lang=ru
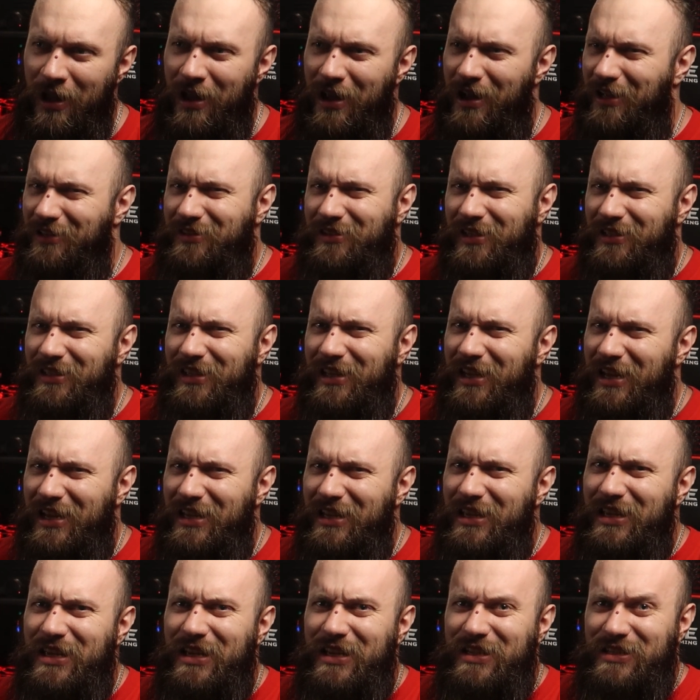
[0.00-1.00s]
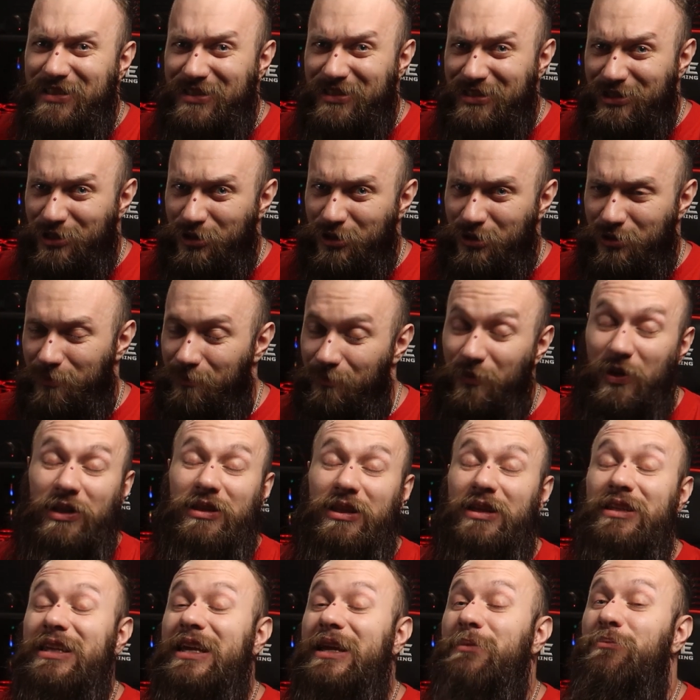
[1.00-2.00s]
Это не X
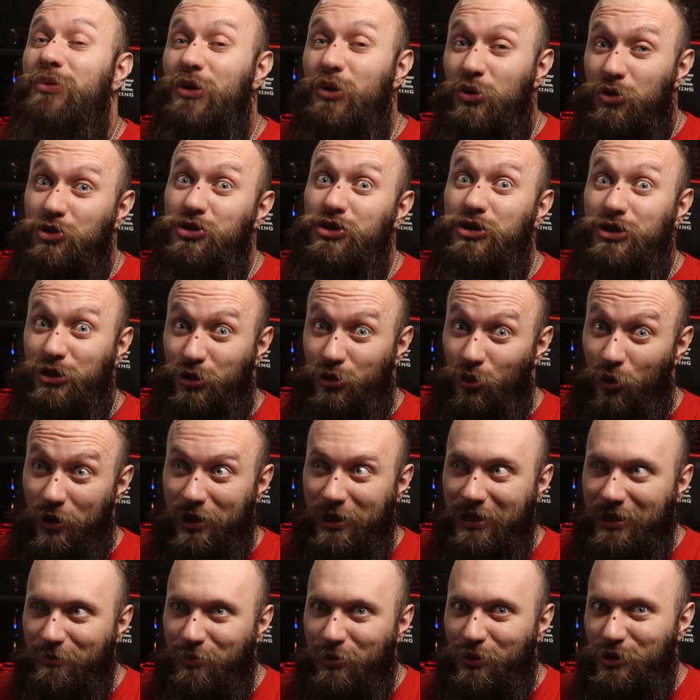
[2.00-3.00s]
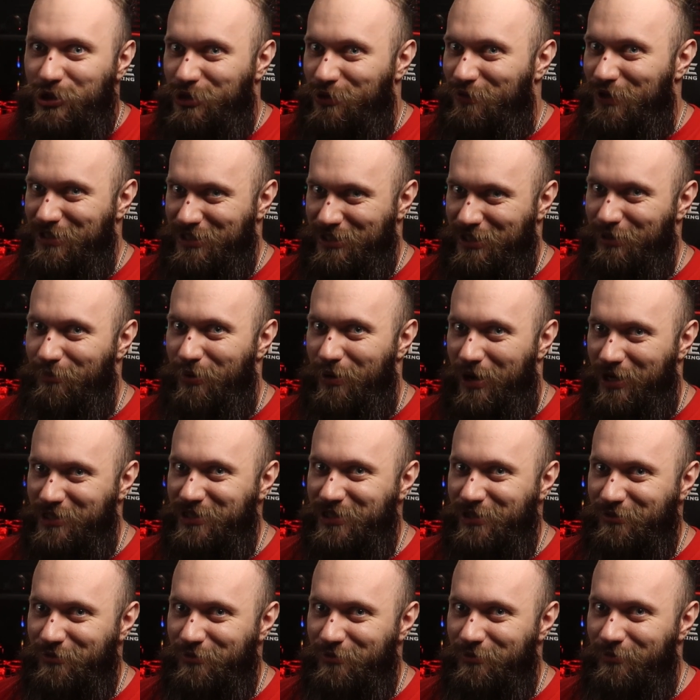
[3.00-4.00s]
это не плюс 100 или плюс 200
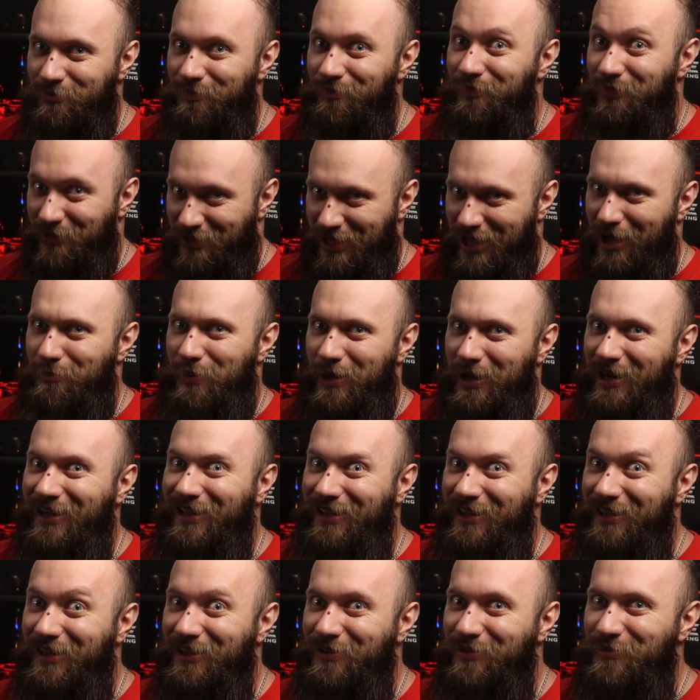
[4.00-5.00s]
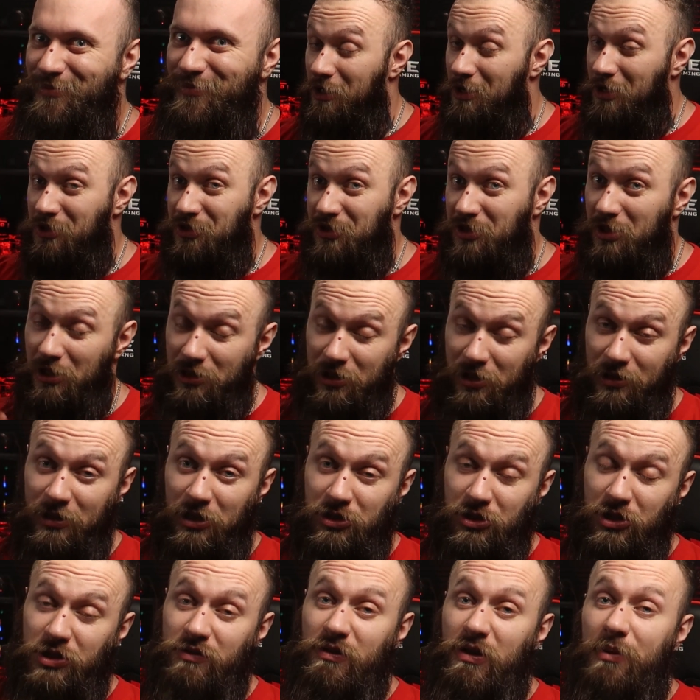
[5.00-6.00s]
баксов. Да, барыги. И, кстати,
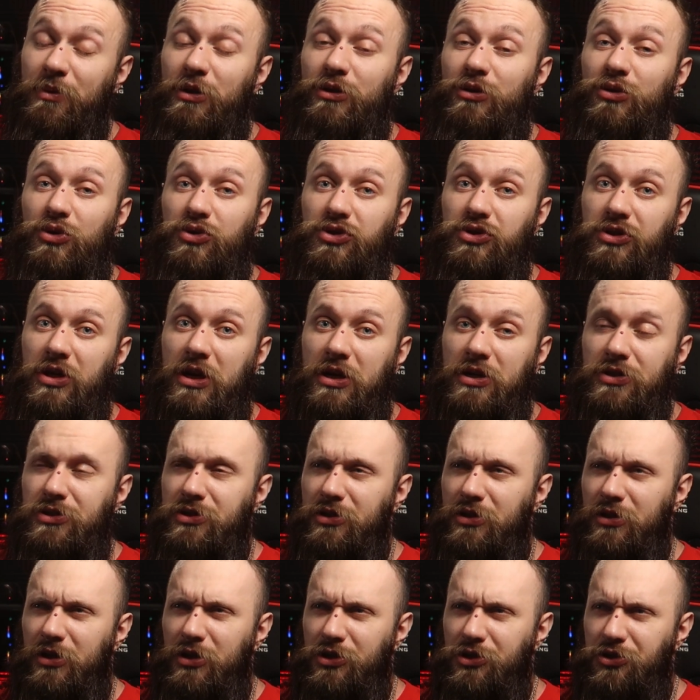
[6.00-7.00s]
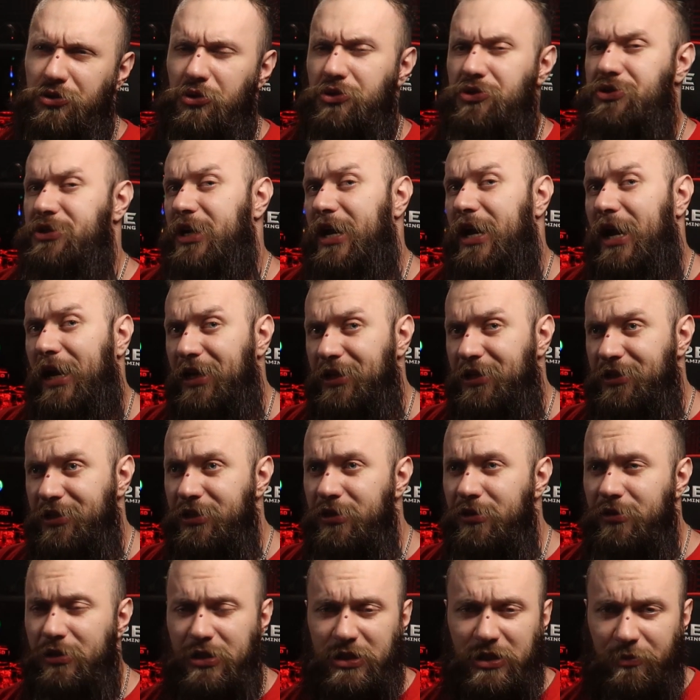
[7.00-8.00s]
наши с вами друзья с ресурса IT,
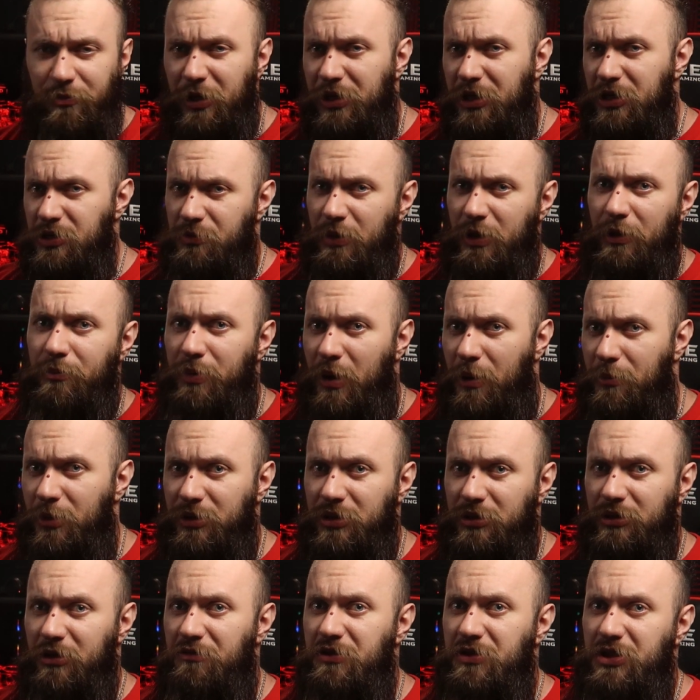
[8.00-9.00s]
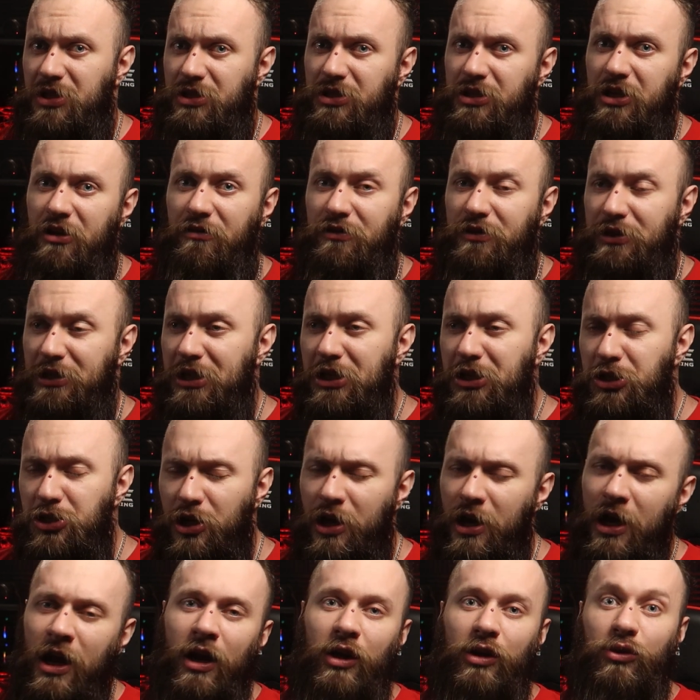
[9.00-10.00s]
если мне не изменяет память, это VCCF Tech,
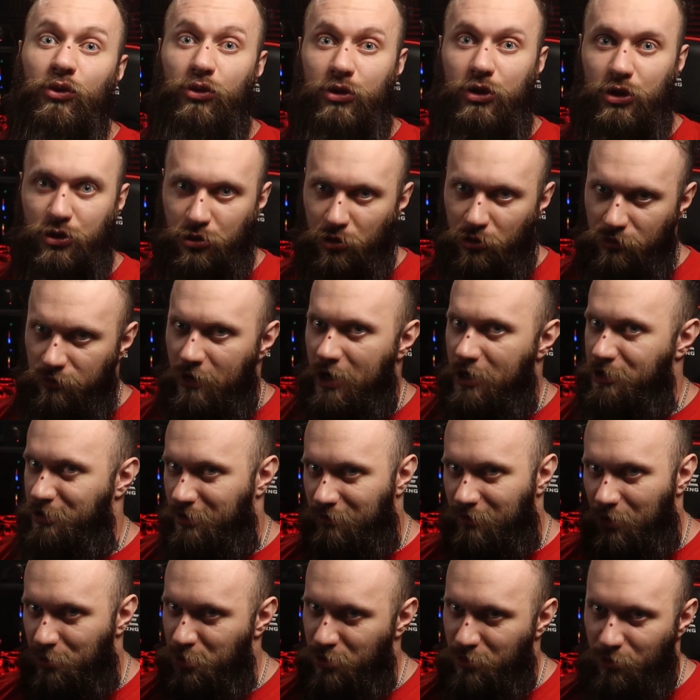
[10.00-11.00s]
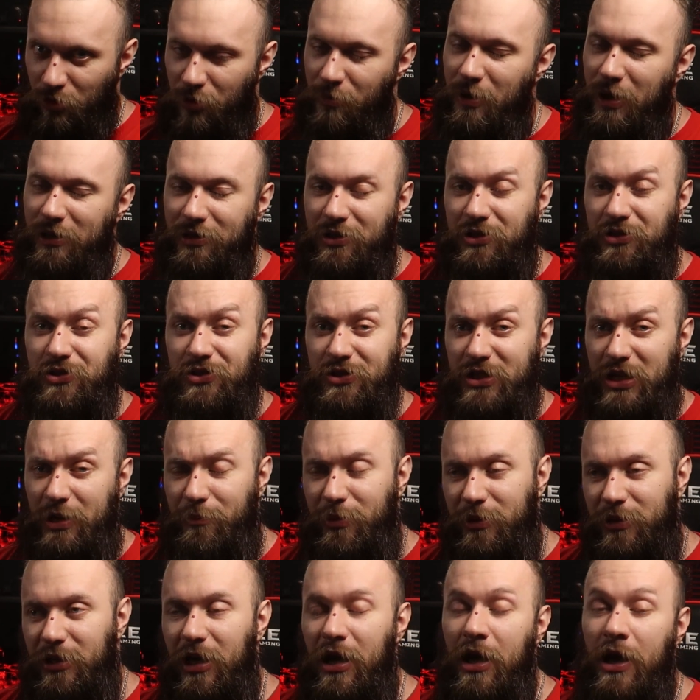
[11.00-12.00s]
ну, не суть важно, в общем, ребята с
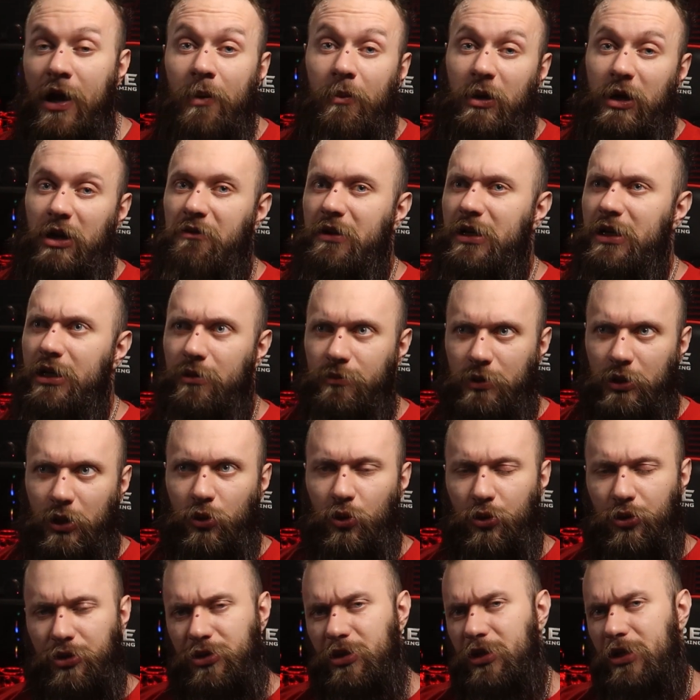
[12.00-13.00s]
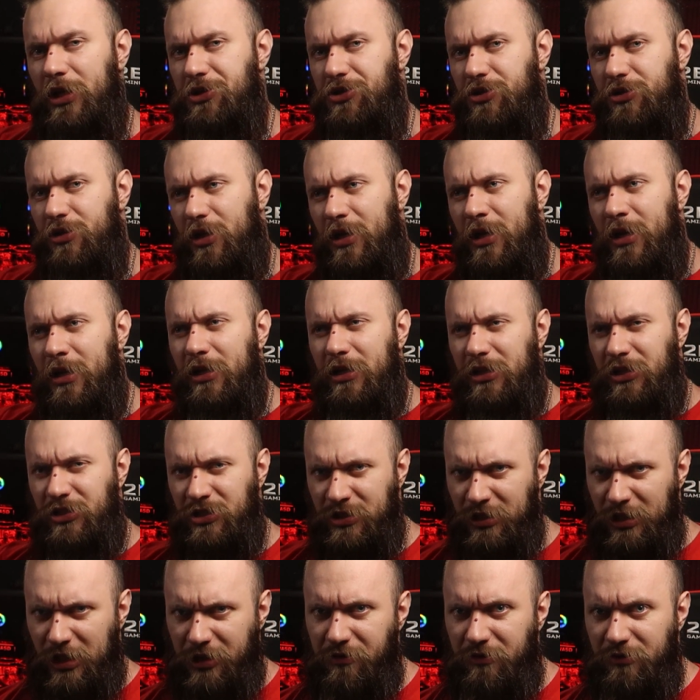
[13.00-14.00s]
Запада провели им такое интересное
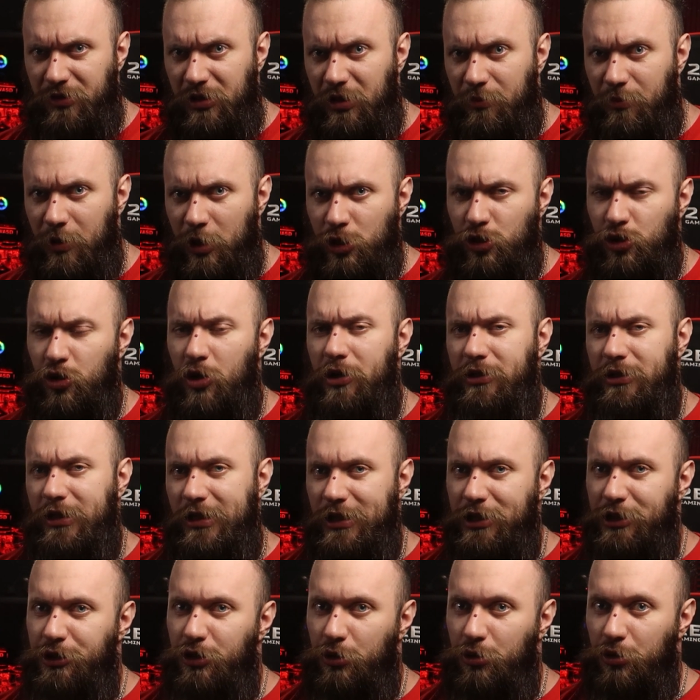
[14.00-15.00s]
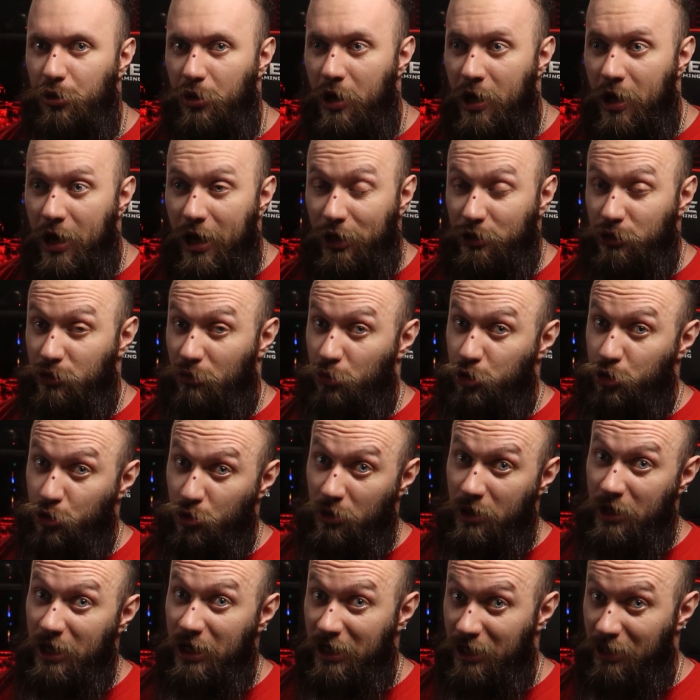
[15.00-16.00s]
исследование, небольшую аналитику о том,
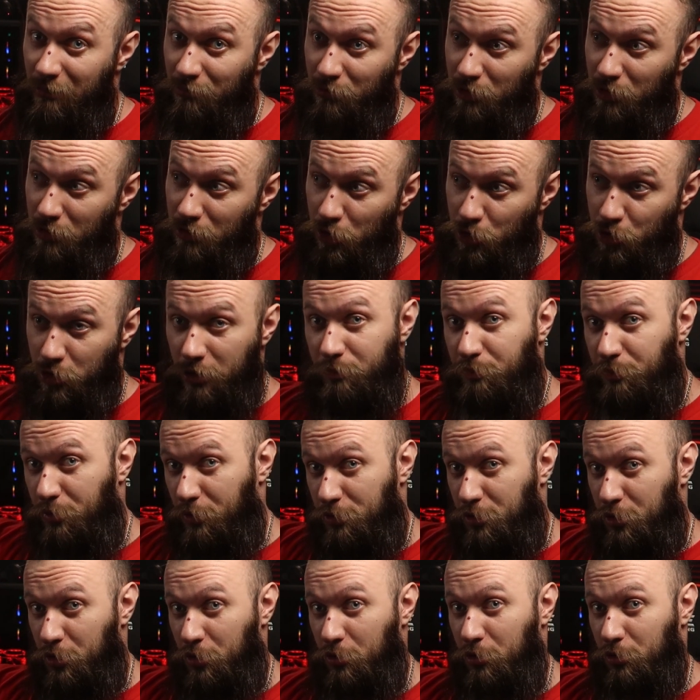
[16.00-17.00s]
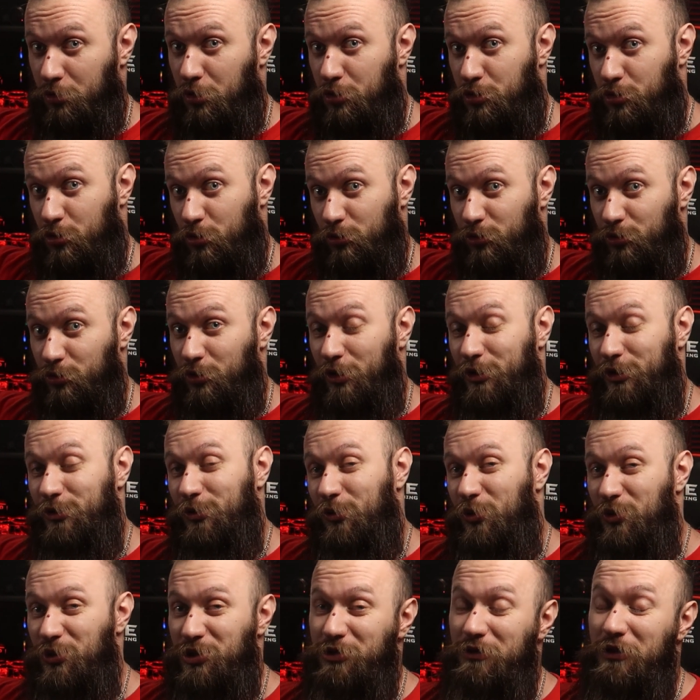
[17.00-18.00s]
что AMD начнет потихонечку, но
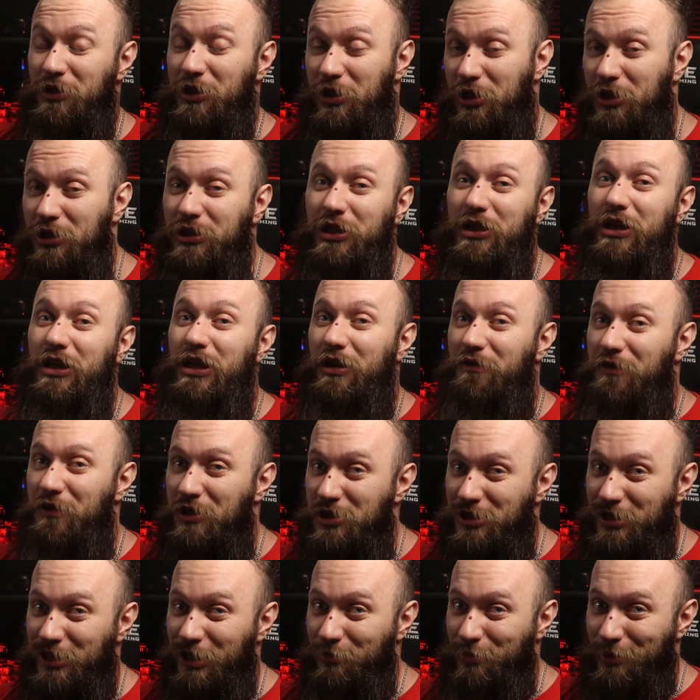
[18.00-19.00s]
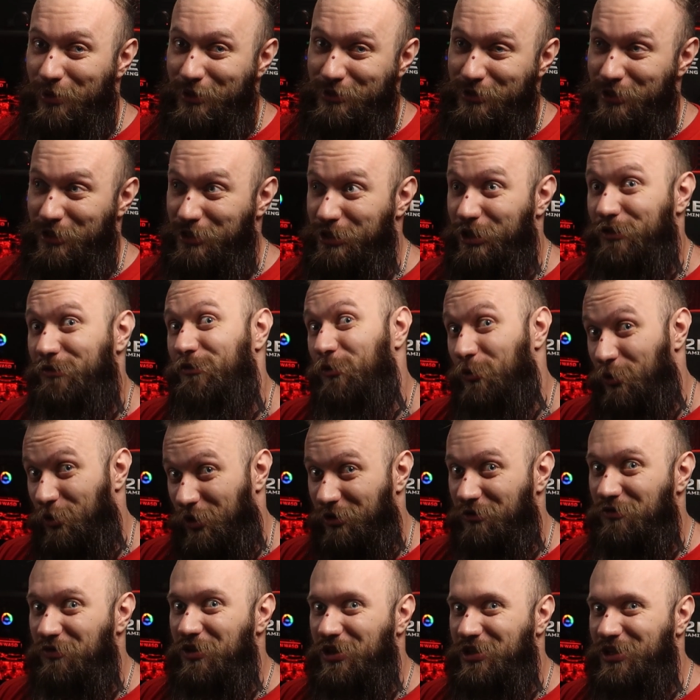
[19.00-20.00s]
откусывать рынок графических процессоров у
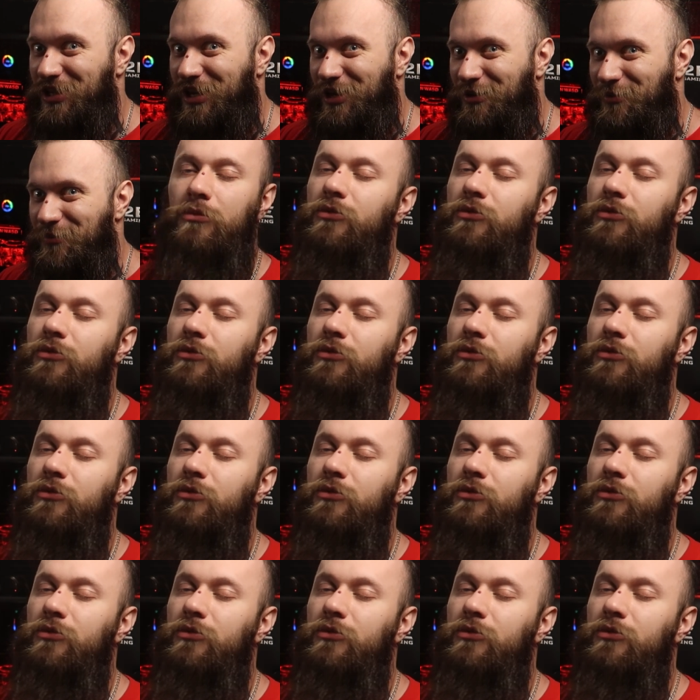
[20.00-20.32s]
NVIDIA.